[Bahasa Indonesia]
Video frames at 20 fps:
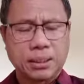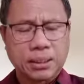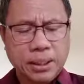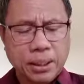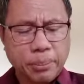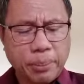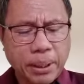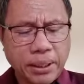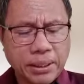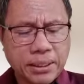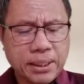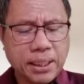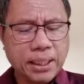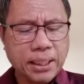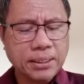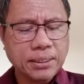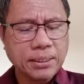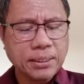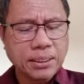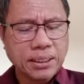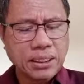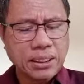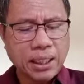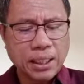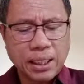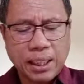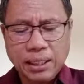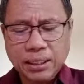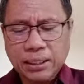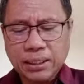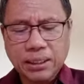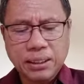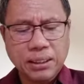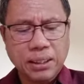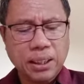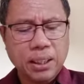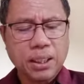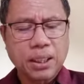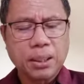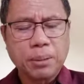Kebaikan tidak
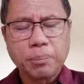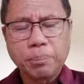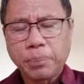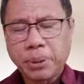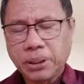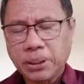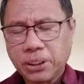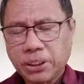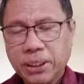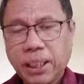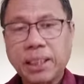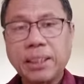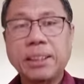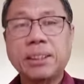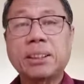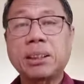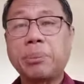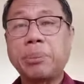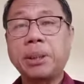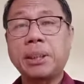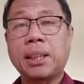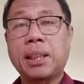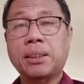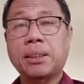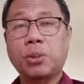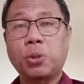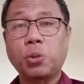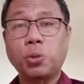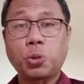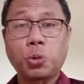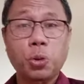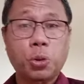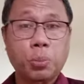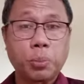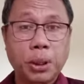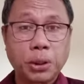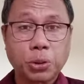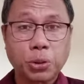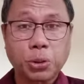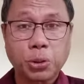lagi menjadi jaminan
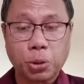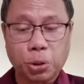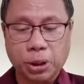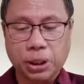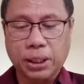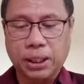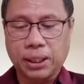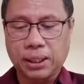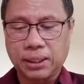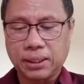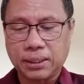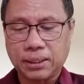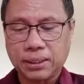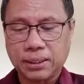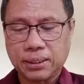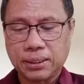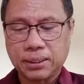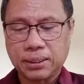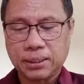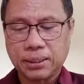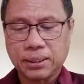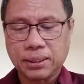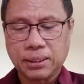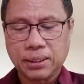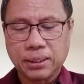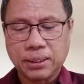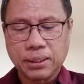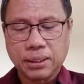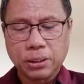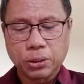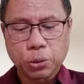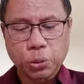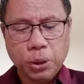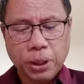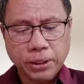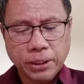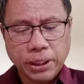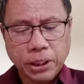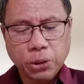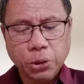untuk masuk surga.
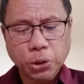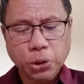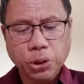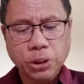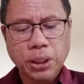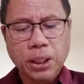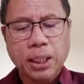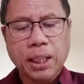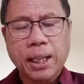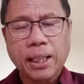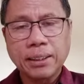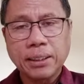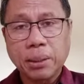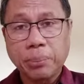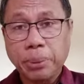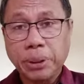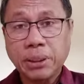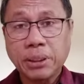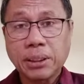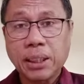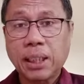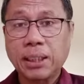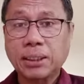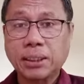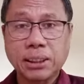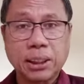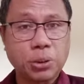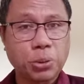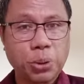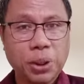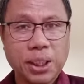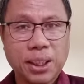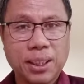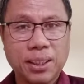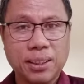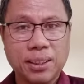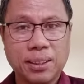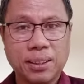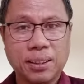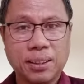Tuhan Yesus hanya minta satu
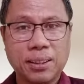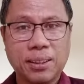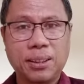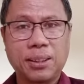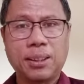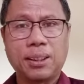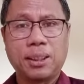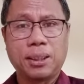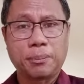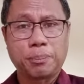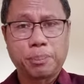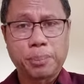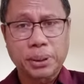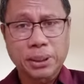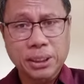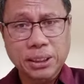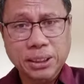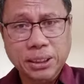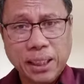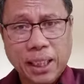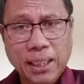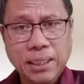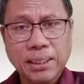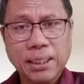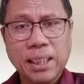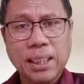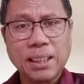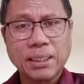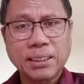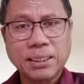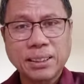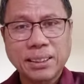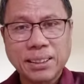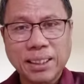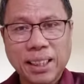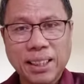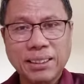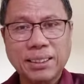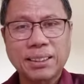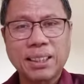hal, percaya
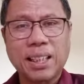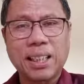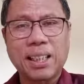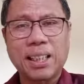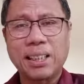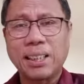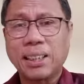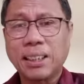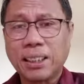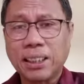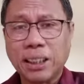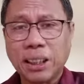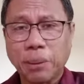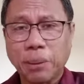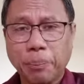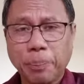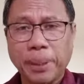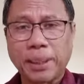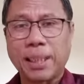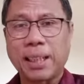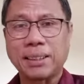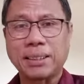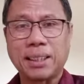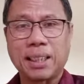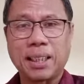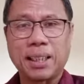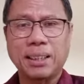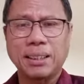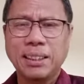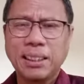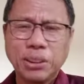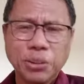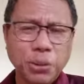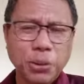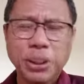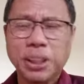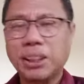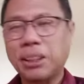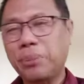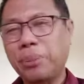saja kepadanya.
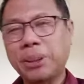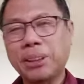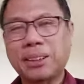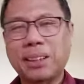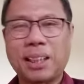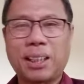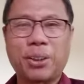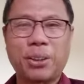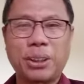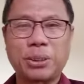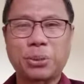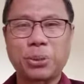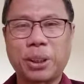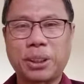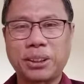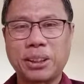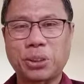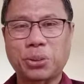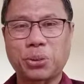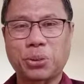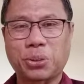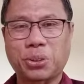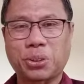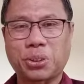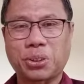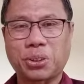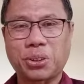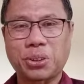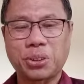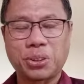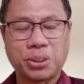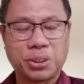Itu yang diminta oleh Tuhan Yesus.